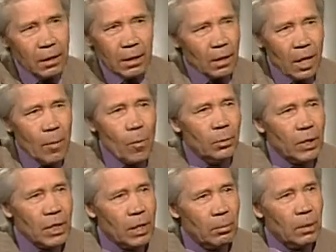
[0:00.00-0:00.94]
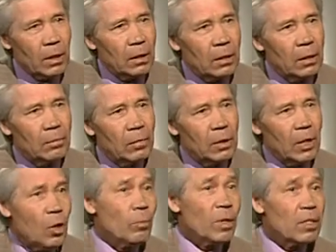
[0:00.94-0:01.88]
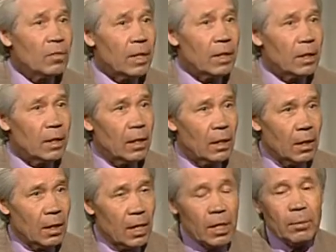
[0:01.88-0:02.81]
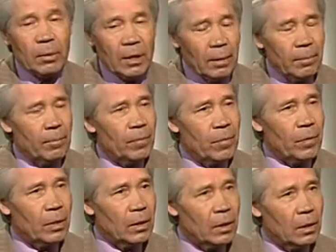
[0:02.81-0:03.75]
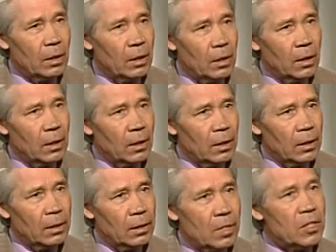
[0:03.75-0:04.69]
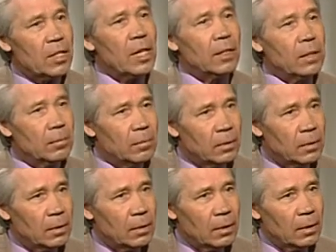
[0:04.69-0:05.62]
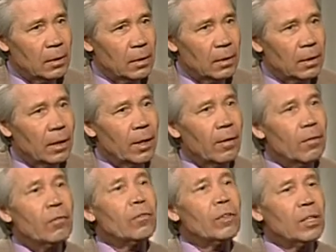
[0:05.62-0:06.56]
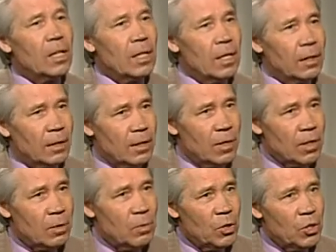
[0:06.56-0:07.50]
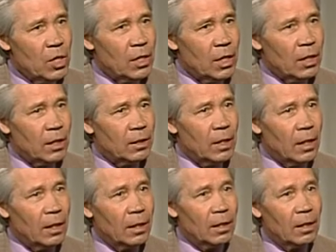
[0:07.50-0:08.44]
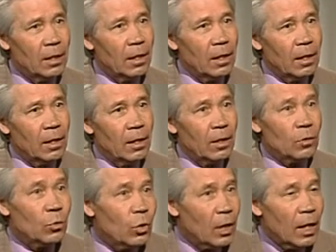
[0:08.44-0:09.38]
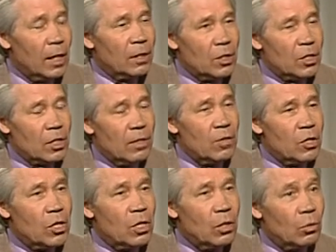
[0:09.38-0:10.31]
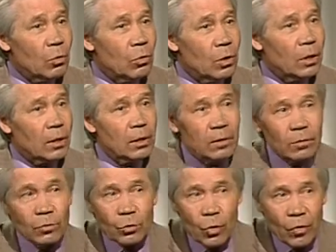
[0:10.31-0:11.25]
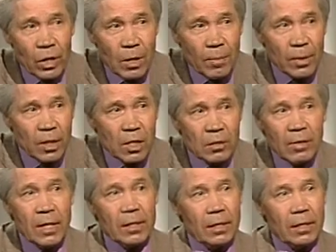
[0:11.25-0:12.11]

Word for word: кому бы то ни было. Мы даем название каким-то там э, э, сайтам э, на, в интернет, размещениях и так далее. Но это же совершенно другое. В то время назвать